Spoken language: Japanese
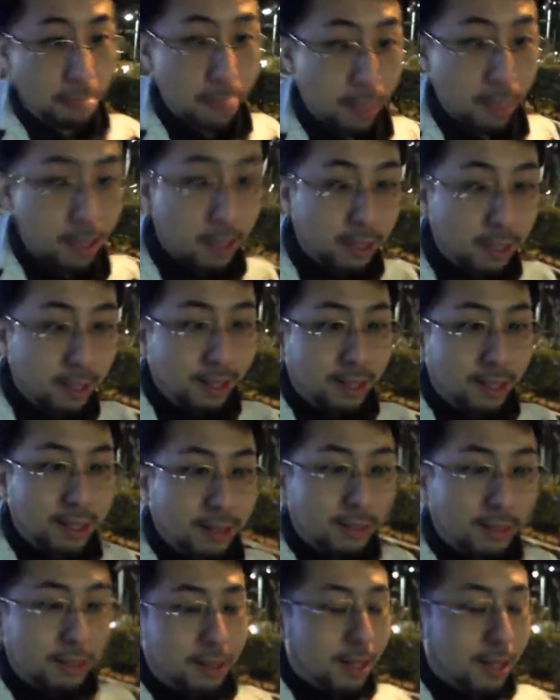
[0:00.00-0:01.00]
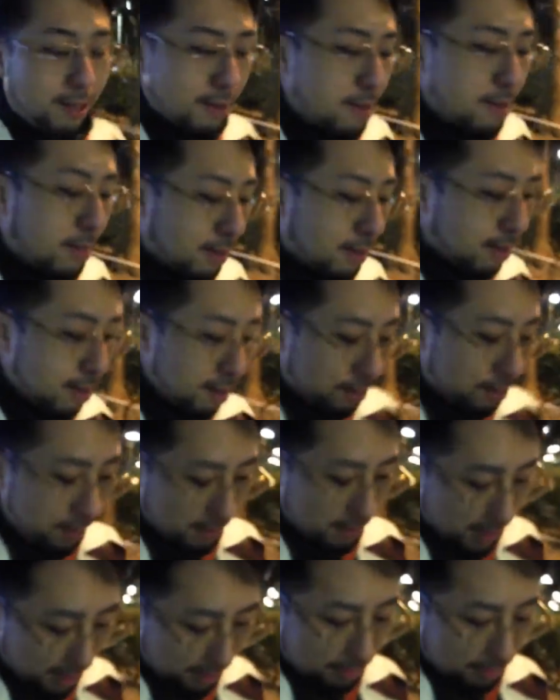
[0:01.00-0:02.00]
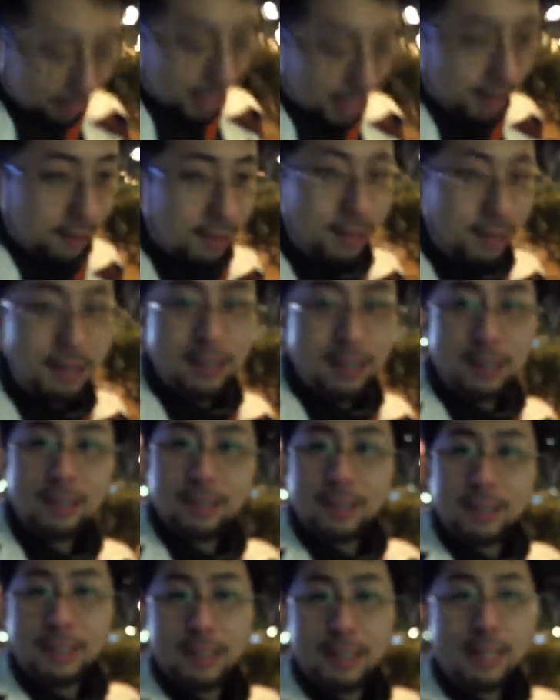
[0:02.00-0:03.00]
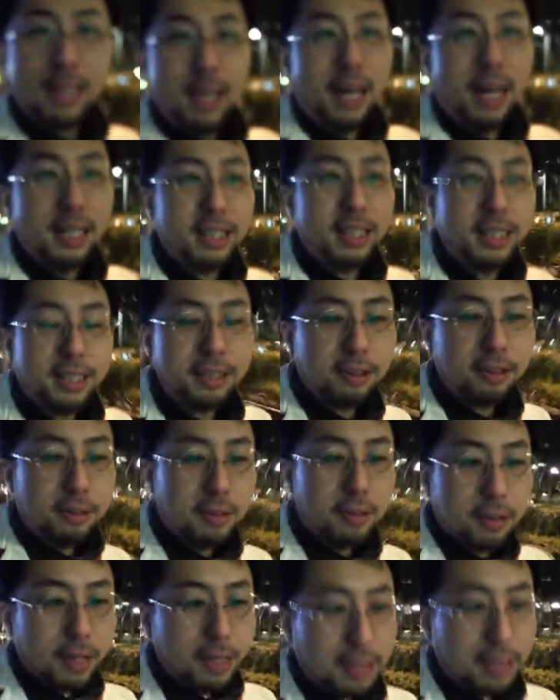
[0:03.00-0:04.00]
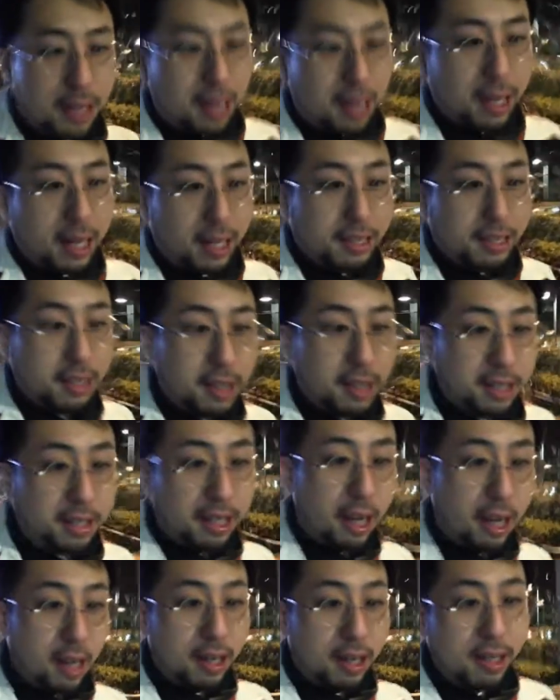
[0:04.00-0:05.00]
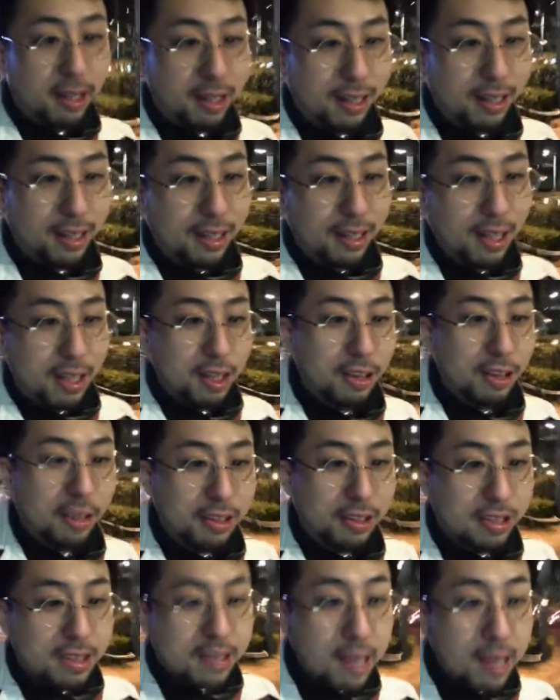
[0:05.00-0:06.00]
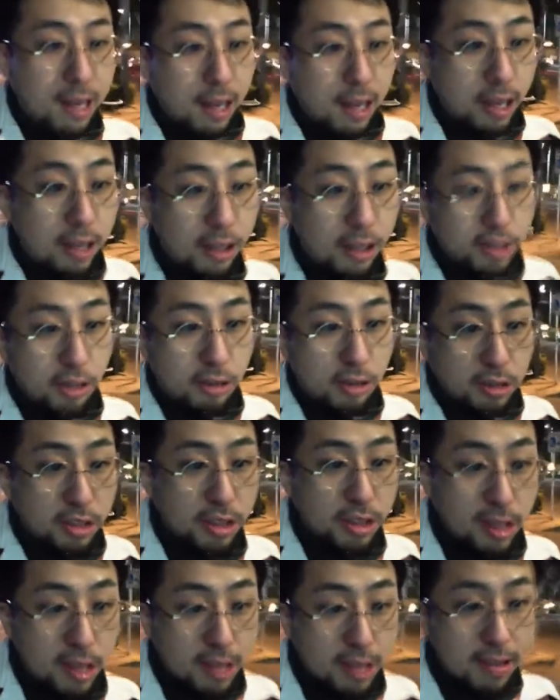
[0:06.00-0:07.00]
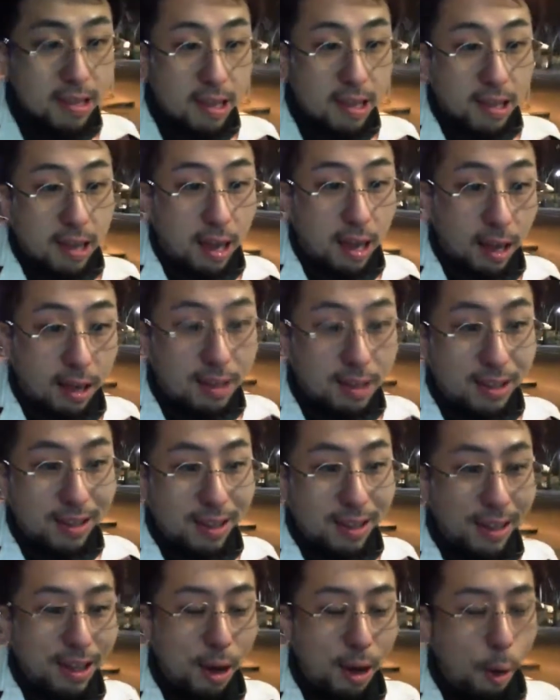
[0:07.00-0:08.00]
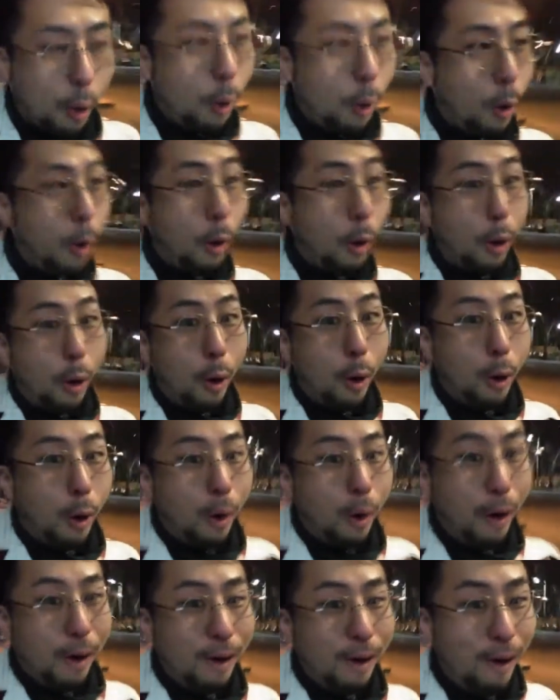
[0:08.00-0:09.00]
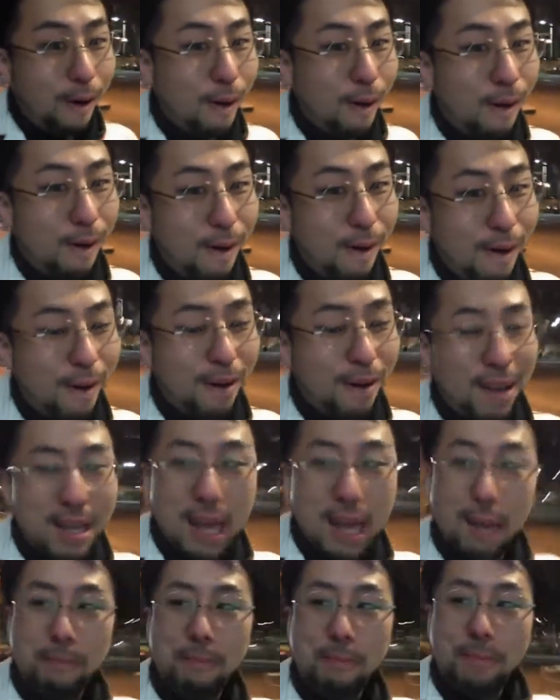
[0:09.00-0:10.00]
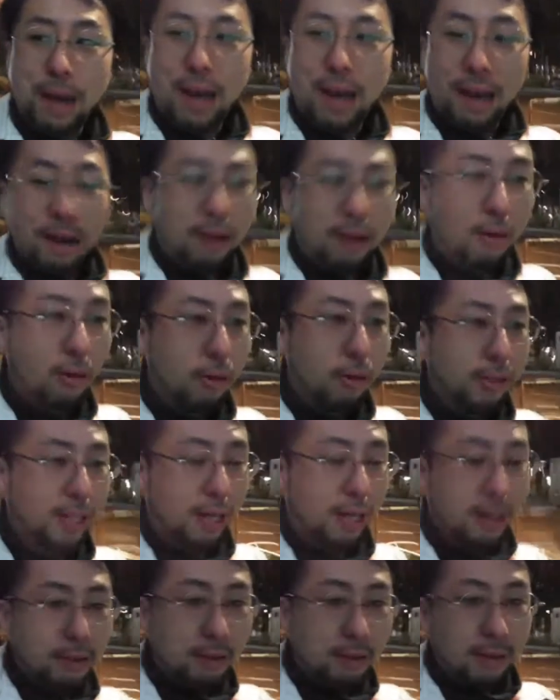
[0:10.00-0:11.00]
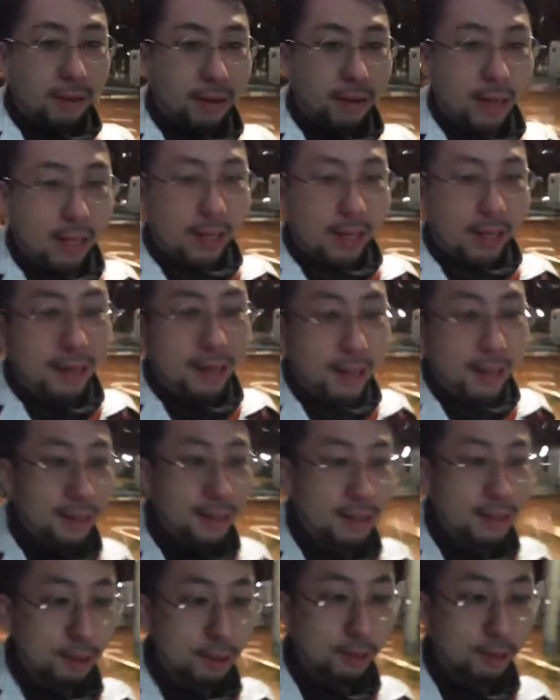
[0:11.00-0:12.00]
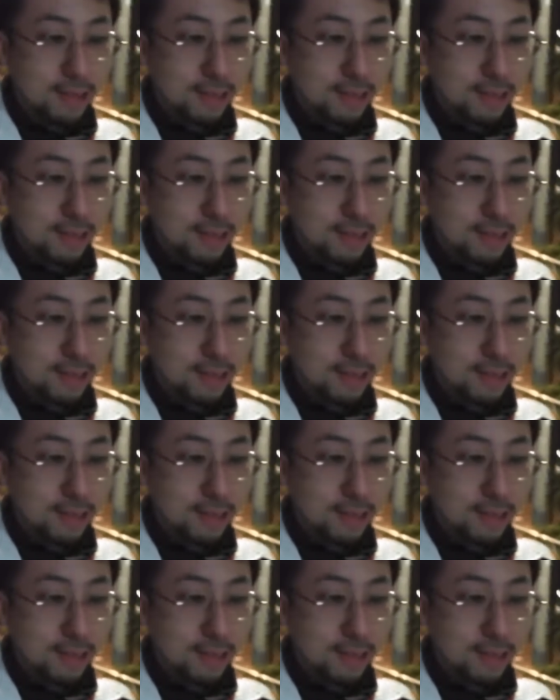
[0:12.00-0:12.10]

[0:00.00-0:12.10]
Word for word: 風邪ひかないよ大丈夫だよ明日仕事だしね会社だし4つ3延長しない宣言おおやっぱ王者が来るのかなよっさんが